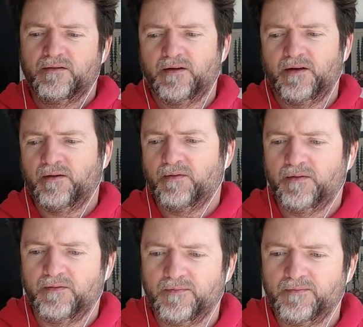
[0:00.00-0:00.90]

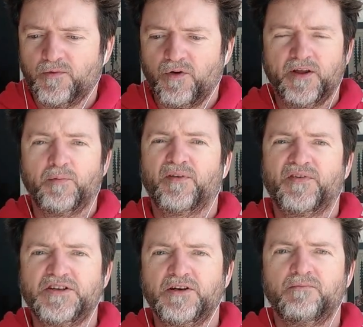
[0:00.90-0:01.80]
eh, cualquier
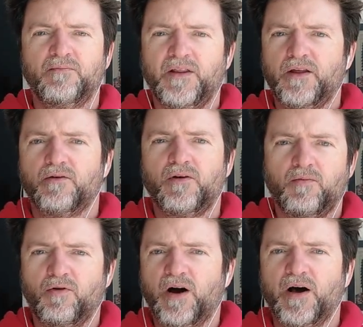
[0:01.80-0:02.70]
profesión, médico,
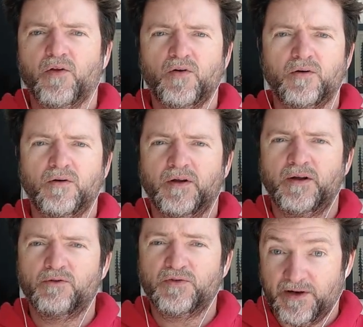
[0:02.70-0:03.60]
abogado,
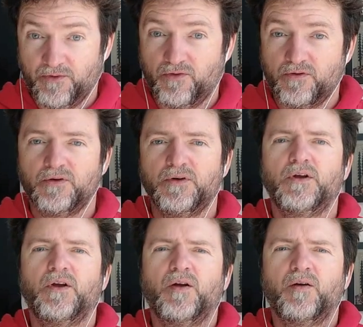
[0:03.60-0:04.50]
ilustrador,
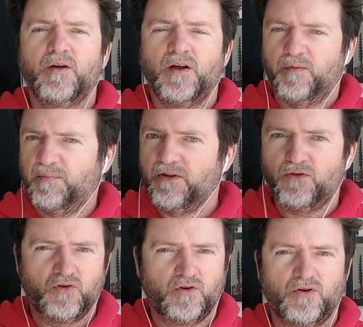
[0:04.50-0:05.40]
eh,
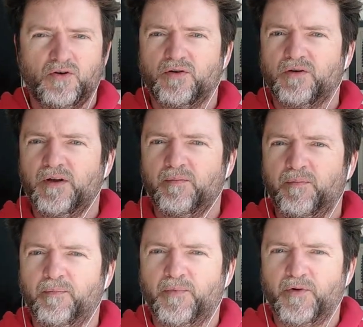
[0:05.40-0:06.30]
pintor,
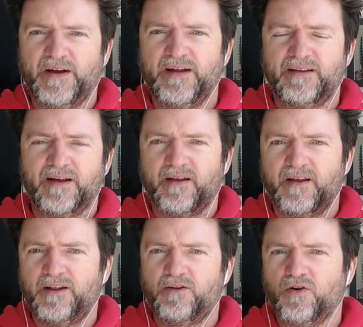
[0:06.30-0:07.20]
poeta,
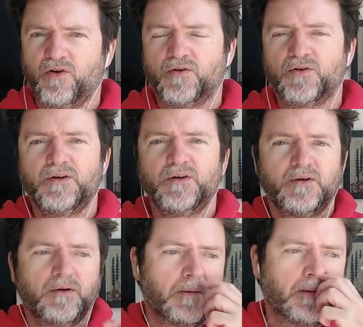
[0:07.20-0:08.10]
escritor,
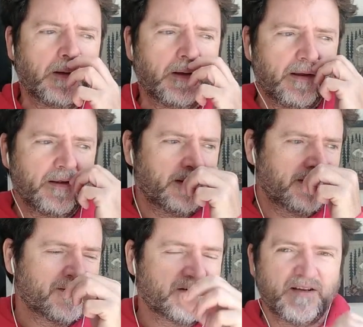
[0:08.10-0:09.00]

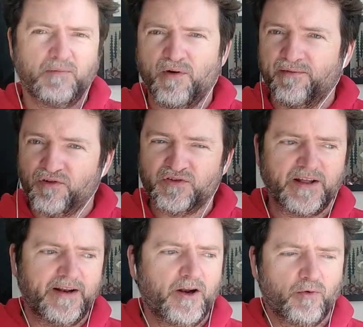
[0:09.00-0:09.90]
eh, yo que sé, buen
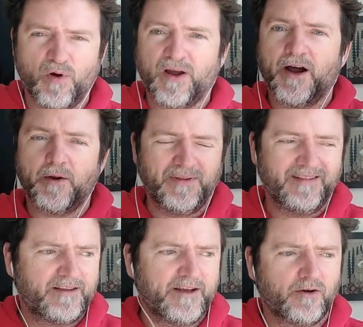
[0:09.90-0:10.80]
fontanero, buen
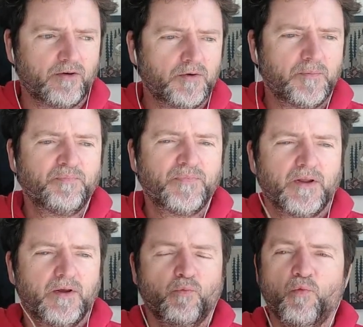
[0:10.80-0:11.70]
carpintero,
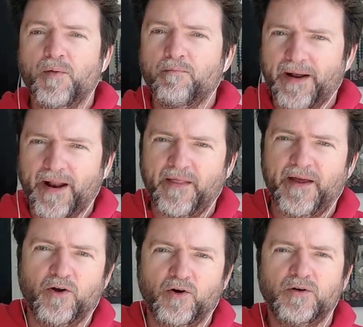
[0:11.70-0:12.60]
buen
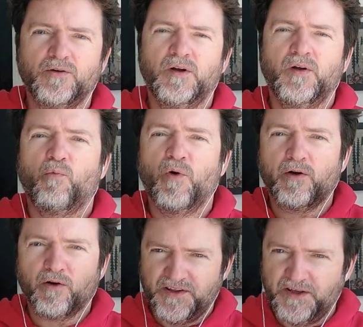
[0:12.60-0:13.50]
panadero, buen
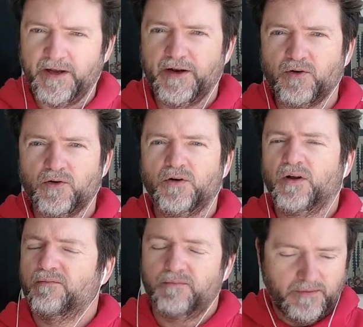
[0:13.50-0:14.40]
cocinero,
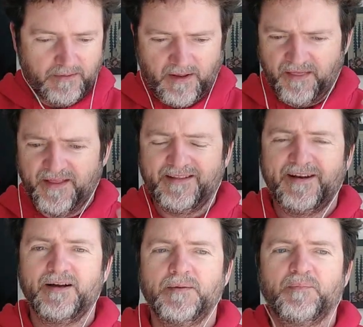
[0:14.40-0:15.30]

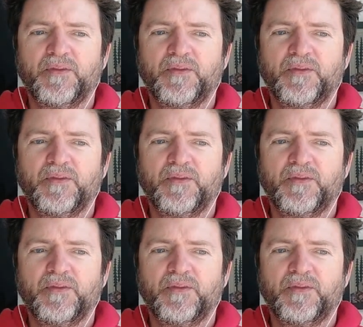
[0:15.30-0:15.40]
etcétera,